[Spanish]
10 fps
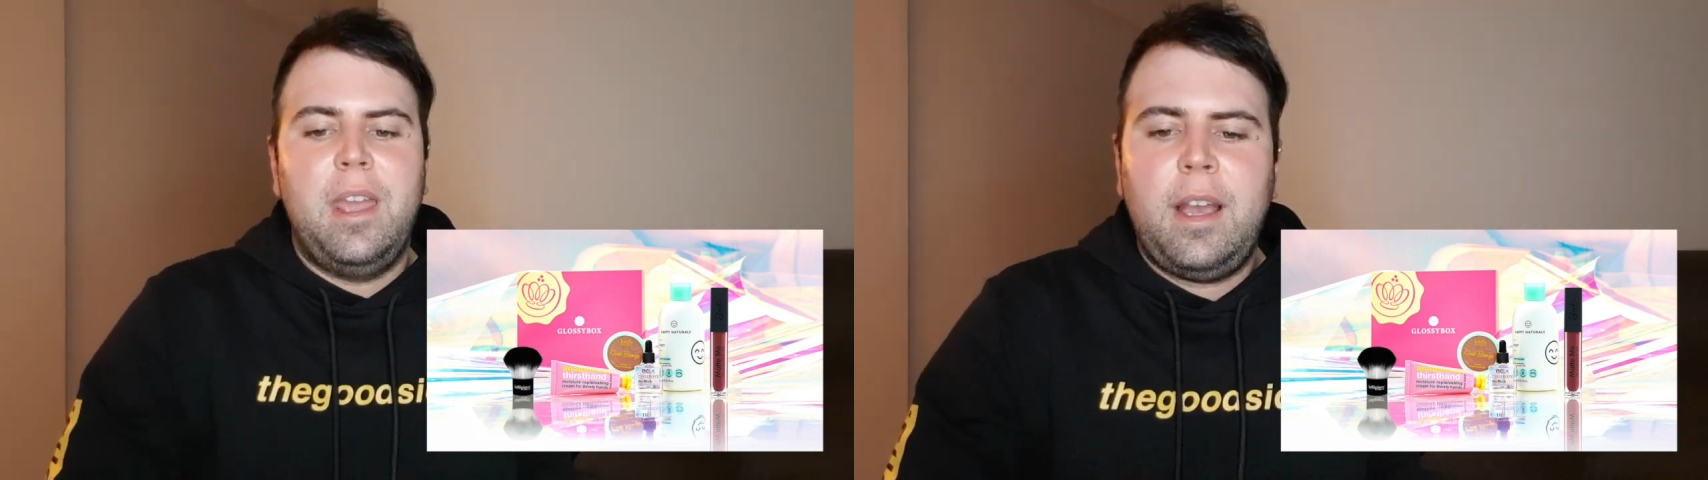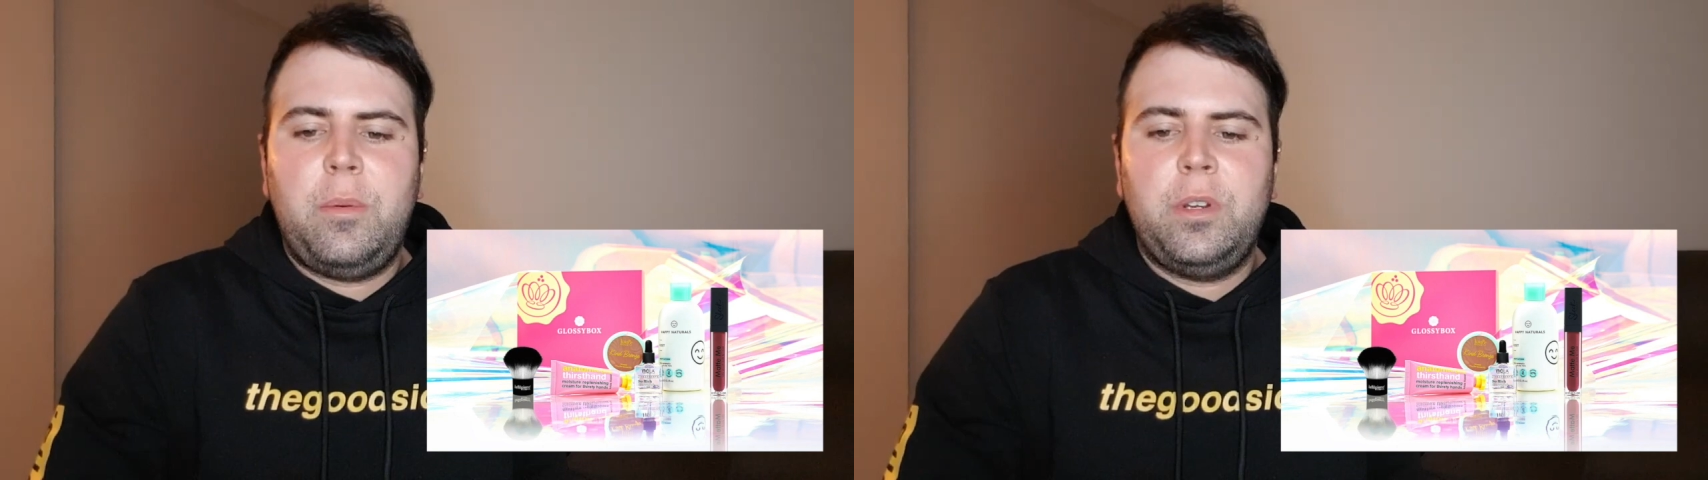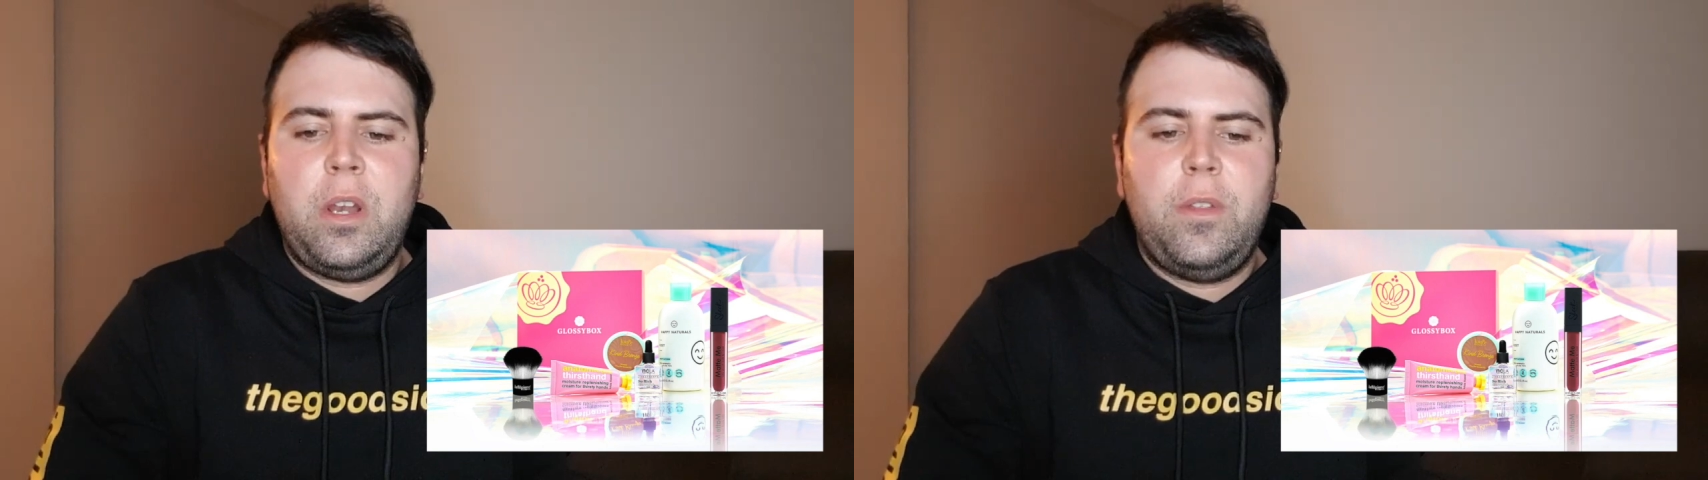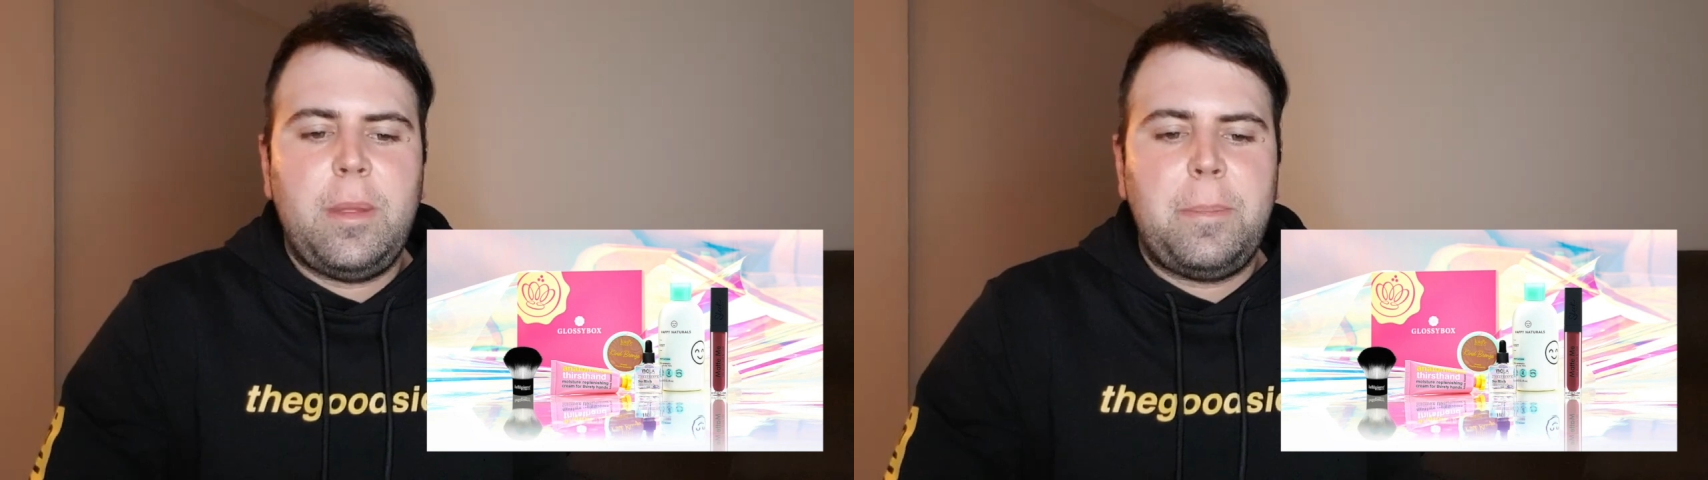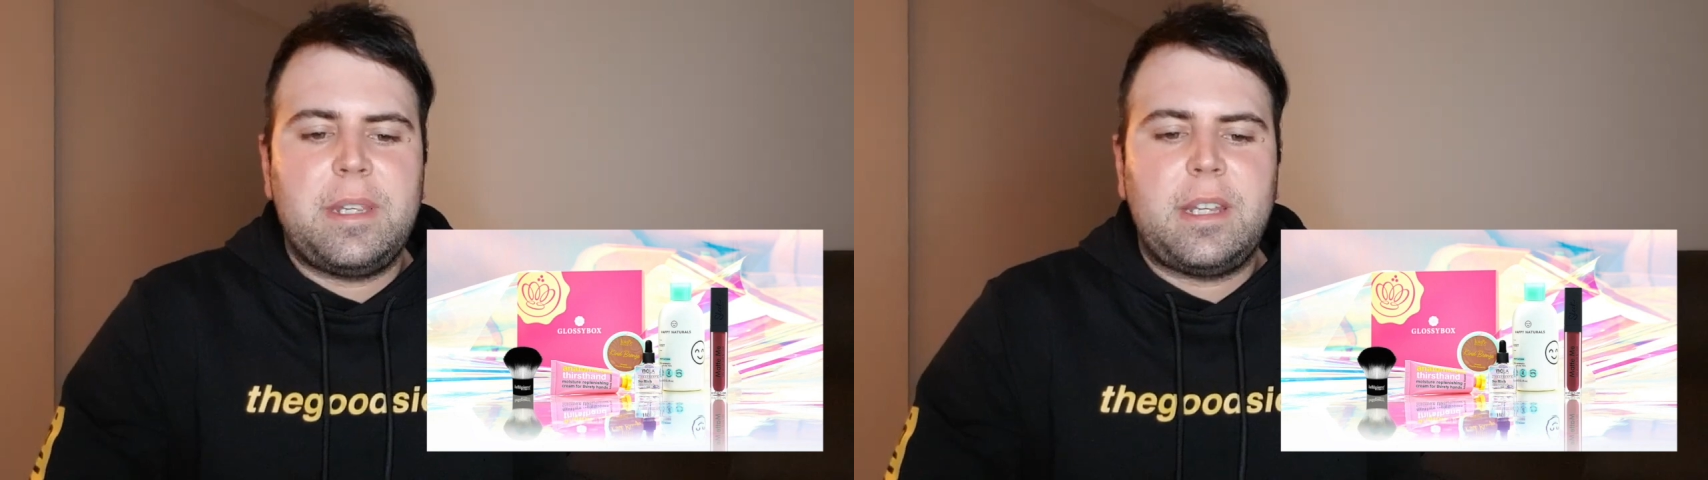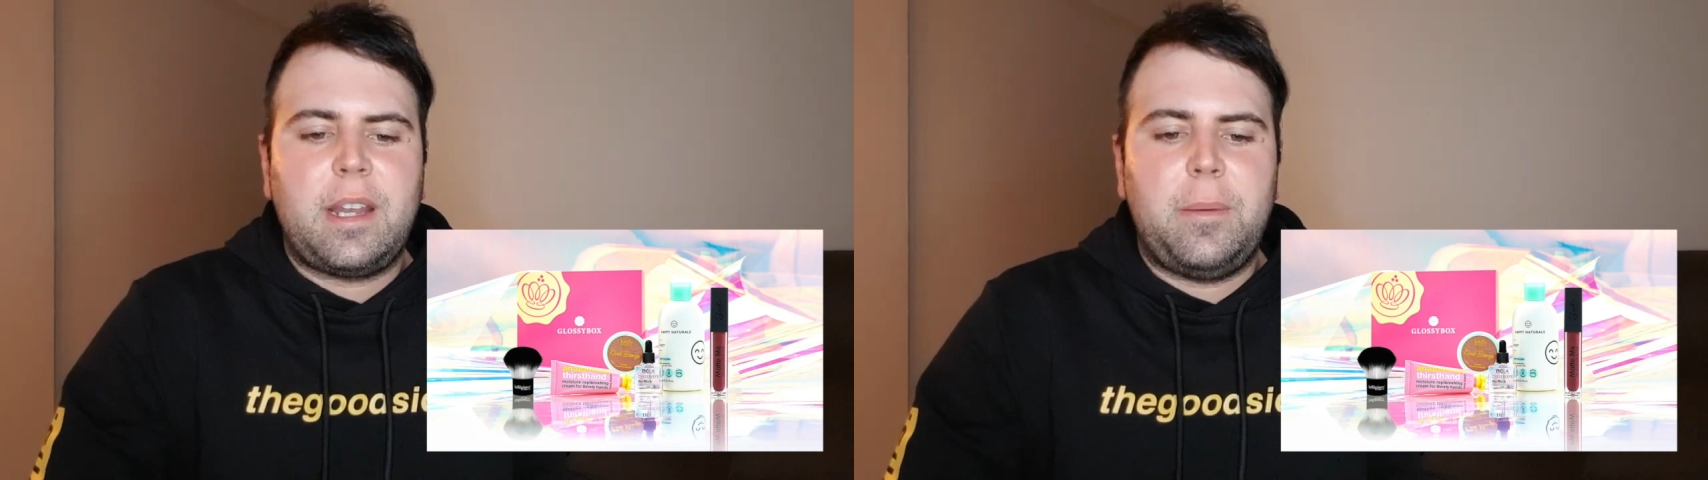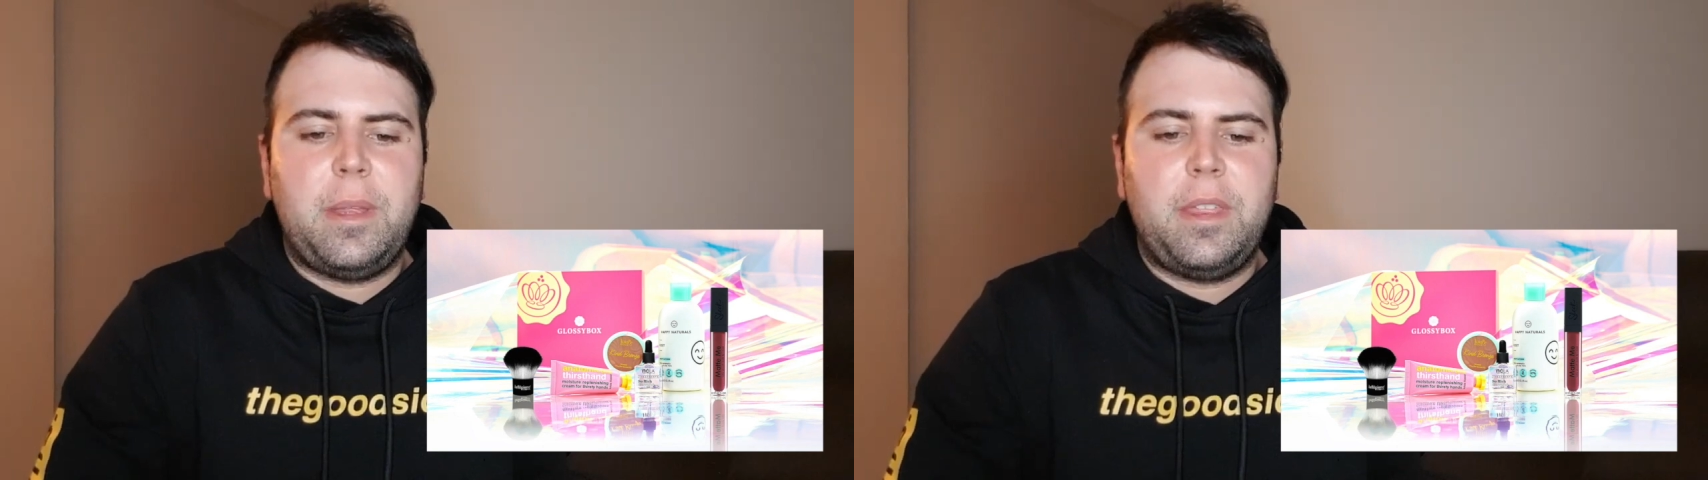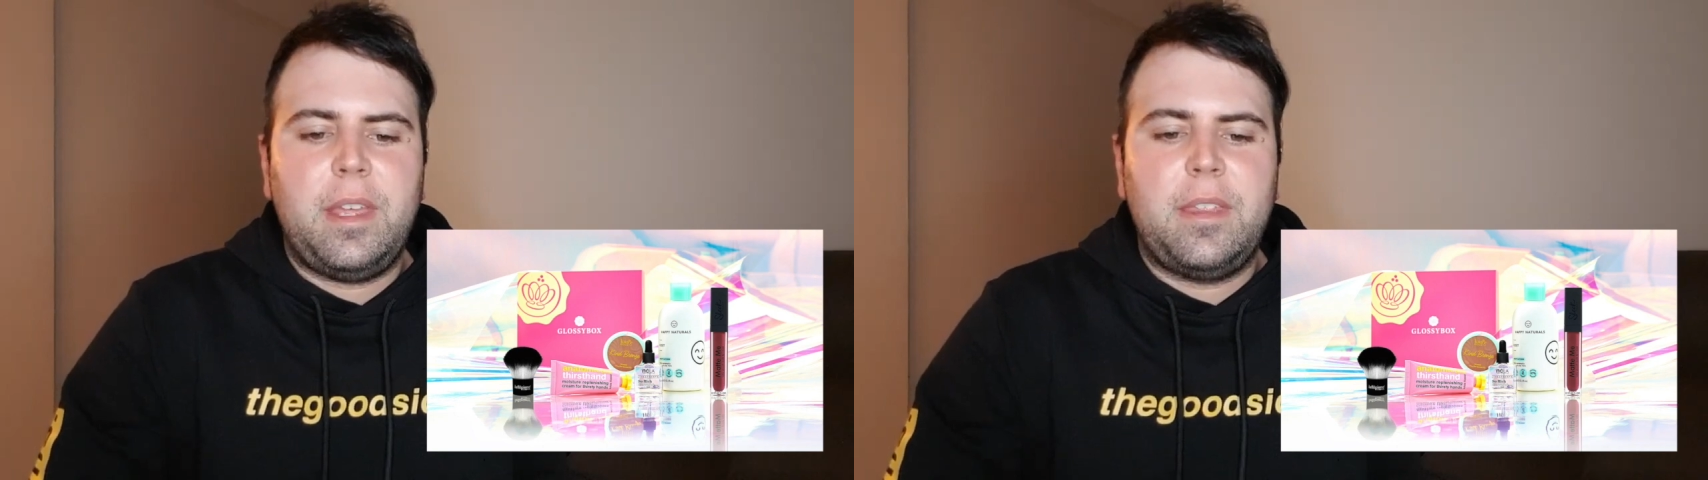Jabónalo de pies a
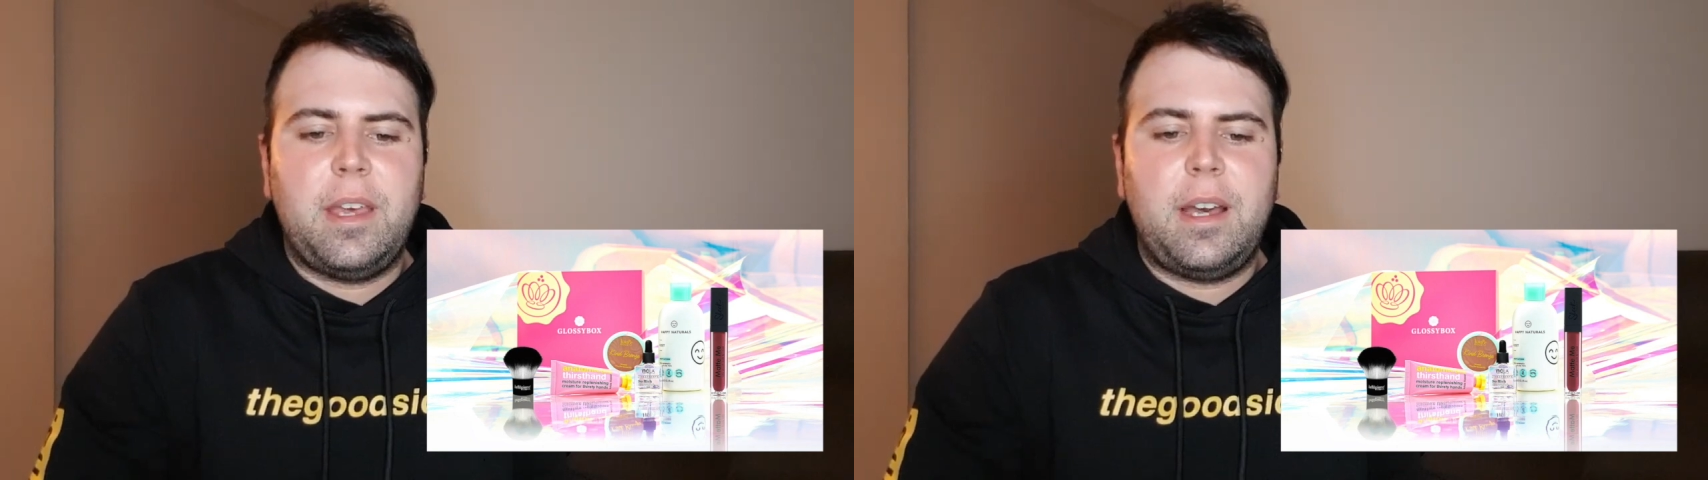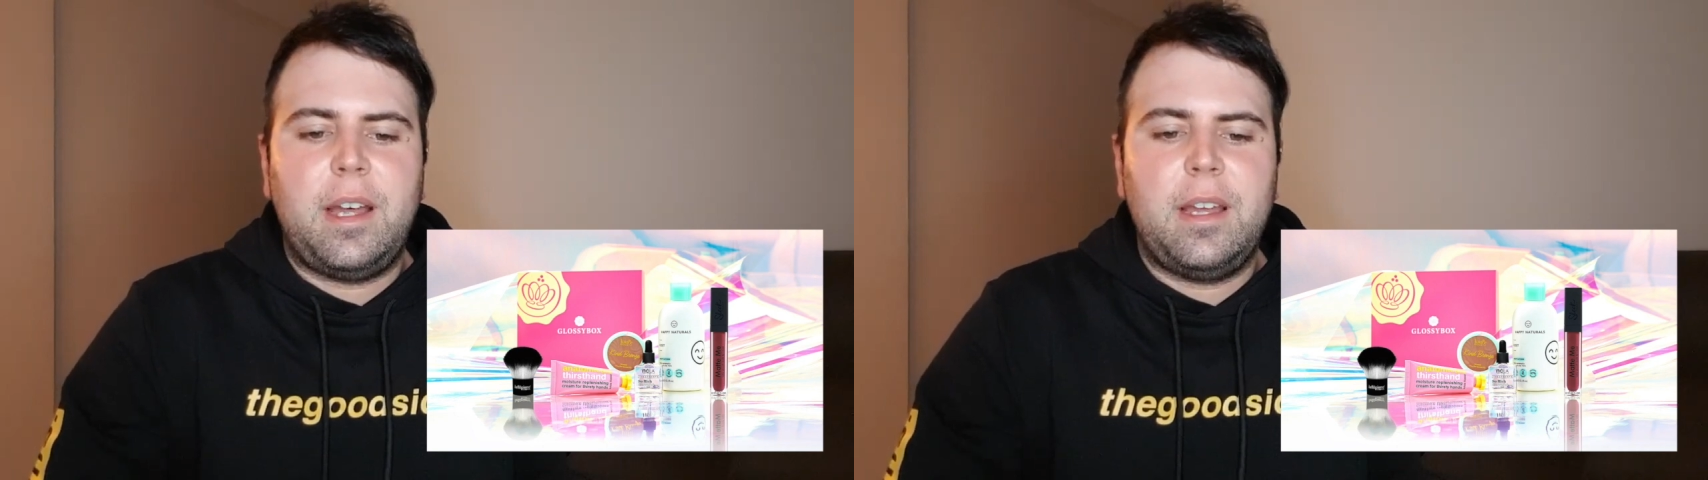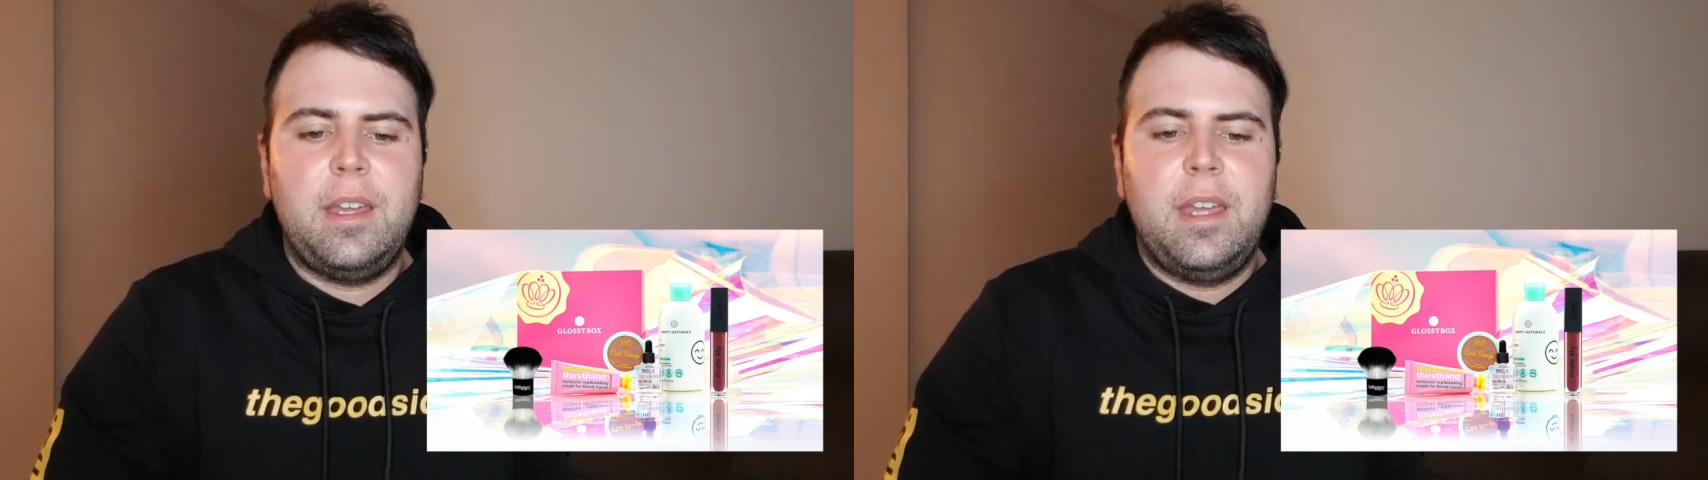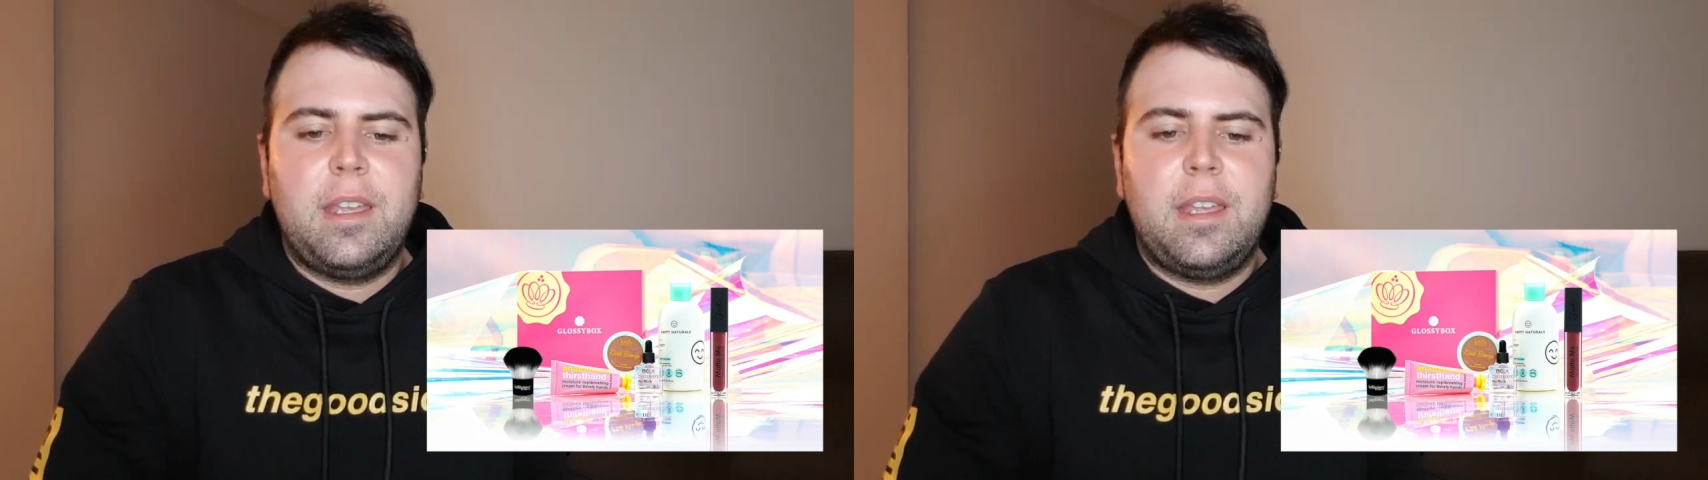cabeza y deja